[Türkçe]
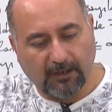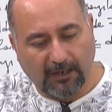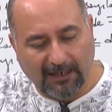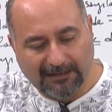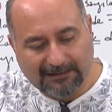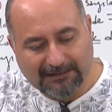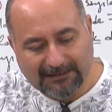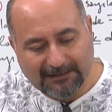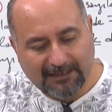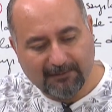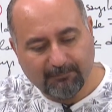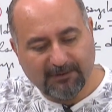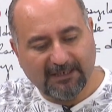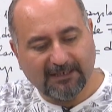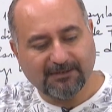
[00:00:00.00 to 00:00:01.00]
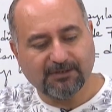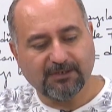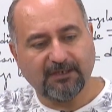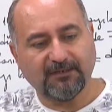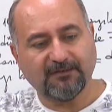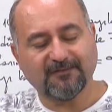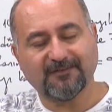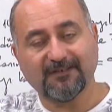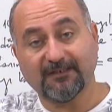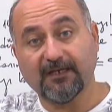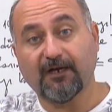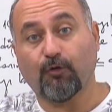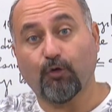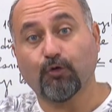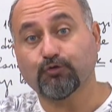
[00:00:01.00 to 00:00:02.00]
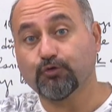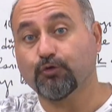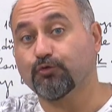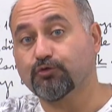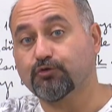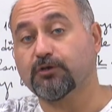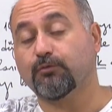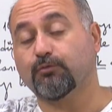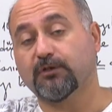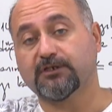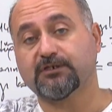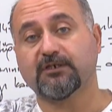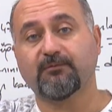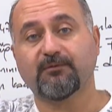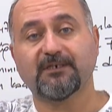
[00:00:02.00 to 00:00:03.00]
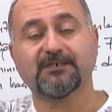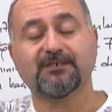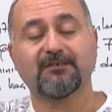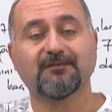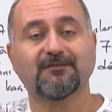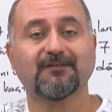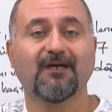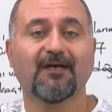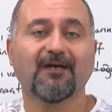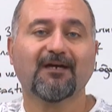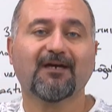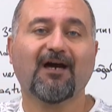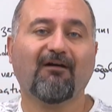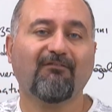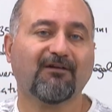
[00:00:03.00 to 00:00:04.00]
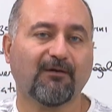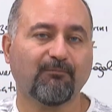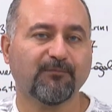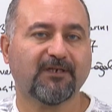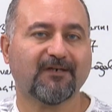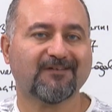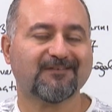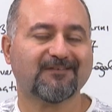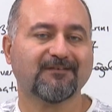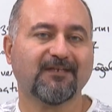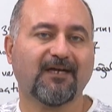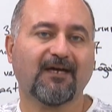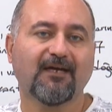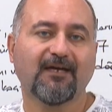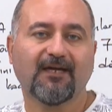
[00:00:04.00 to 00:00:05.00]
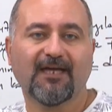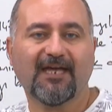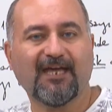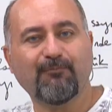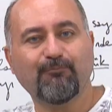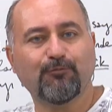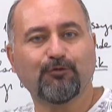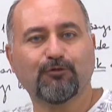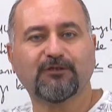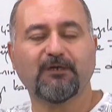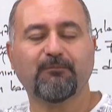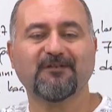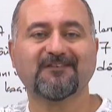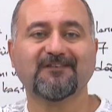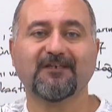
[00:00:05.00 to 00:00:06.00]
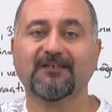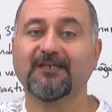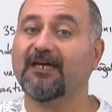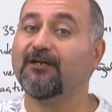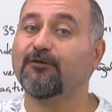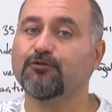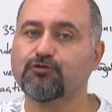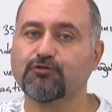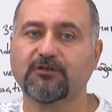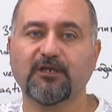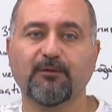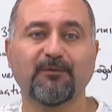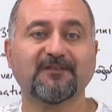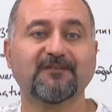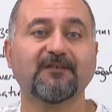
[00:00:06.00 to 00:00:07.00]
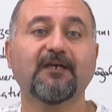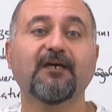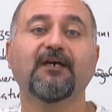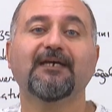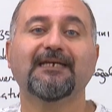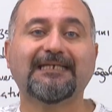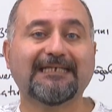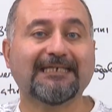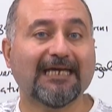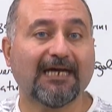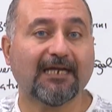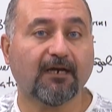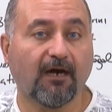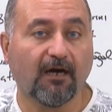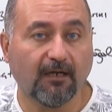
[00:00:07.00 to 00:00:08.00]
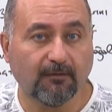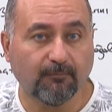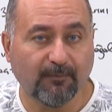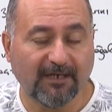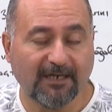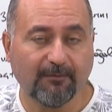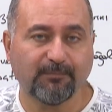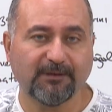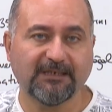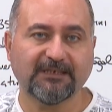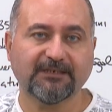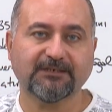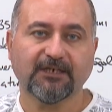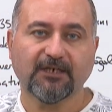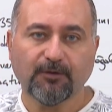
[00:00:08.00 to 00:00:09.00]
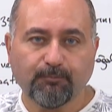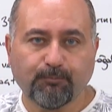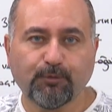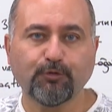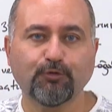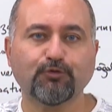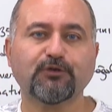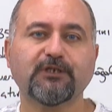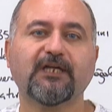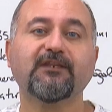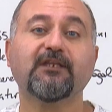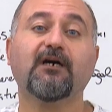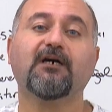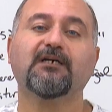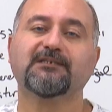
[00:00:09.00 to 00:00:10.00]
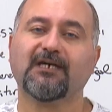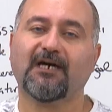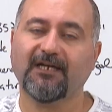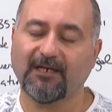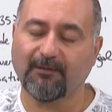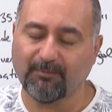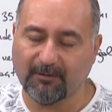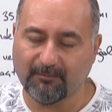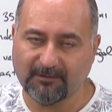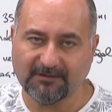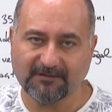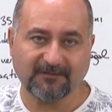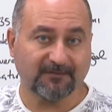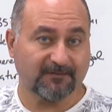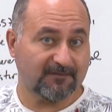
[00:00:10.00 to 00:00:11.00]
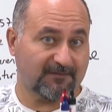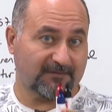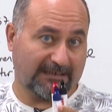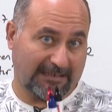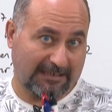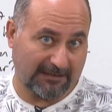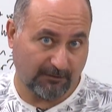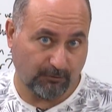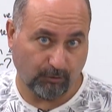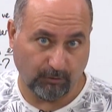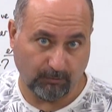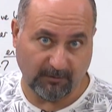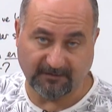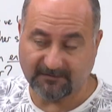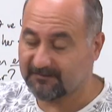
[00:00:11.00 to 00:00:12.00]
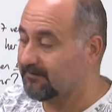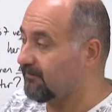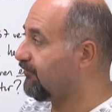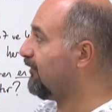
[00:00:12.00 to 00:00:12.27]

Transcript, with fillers: algılayabileceğiniz ya da o sonuca ulaşabileceğiniz kavramlar arasında en büyük demesi ya da en küçük demesi yer almayabilir. Bu yüzden de hata yapabilirsiniz. Dikkatli olmanızda